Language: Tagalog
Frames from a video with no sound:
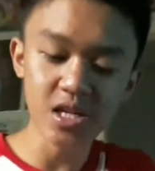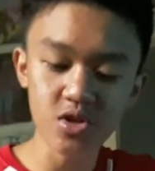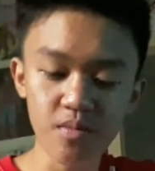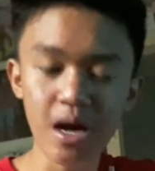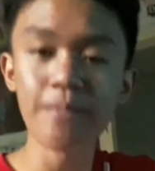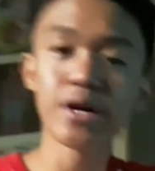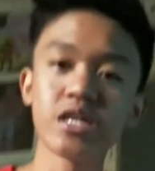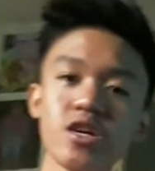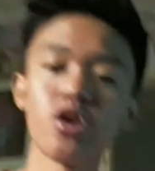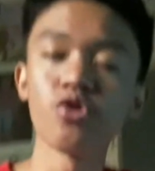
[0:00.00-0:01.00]
natin itong mga
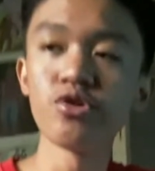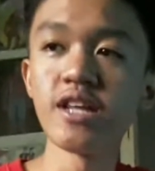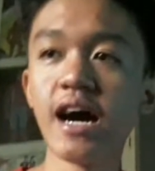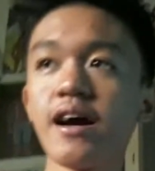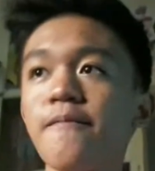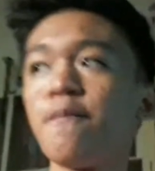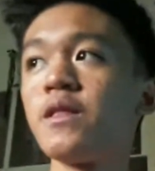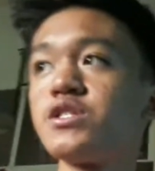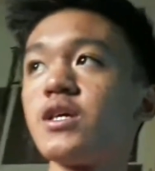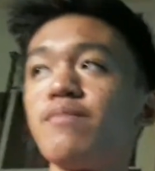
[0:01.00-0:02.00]
bagyo. Una,
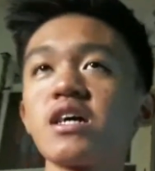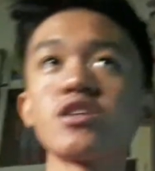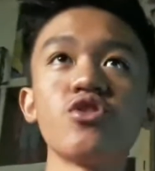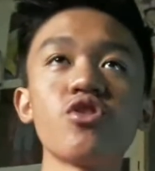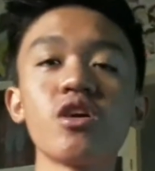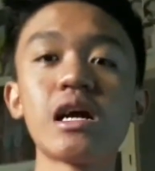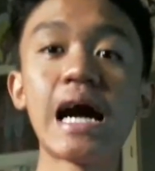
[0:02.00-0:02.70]
si Bagyong